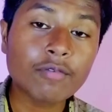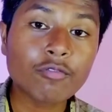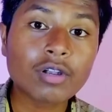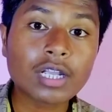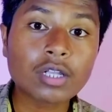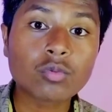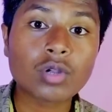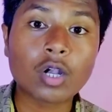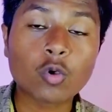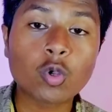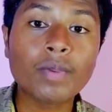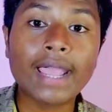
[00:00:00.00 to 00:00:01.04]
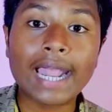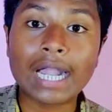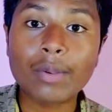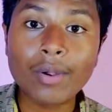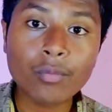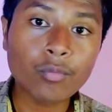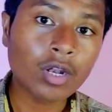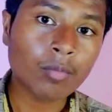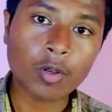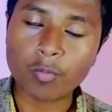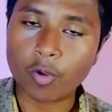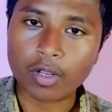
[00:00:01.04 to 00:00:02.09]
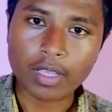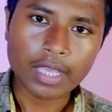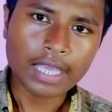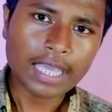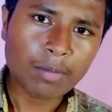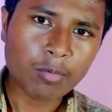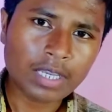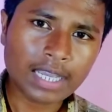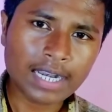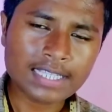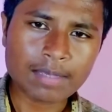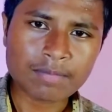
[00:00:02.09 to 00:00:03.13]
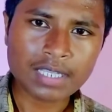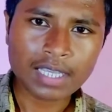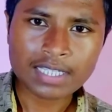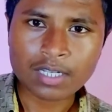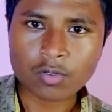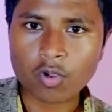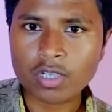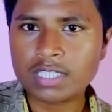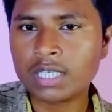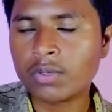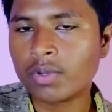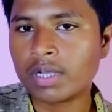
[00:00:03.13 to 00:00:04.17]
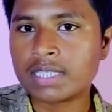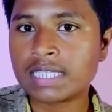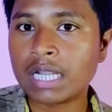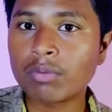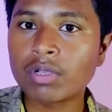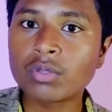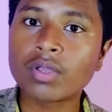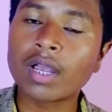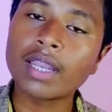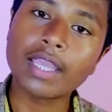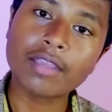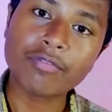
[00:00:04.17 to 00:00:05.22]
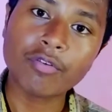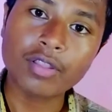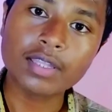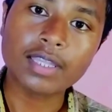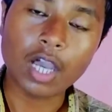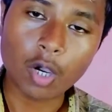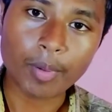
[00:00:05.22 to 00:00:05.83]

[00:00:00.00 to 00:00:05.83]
এই ফোনটা কিন্তু রান করবে অ্যান্ড্রয়েড টুয়েলভের উপর এবং এখানে স্যামসাংয়ের যে নক সিকিউরিটি সেটাও কিন্তু এখানে এই ফোনটিতে দেওয়া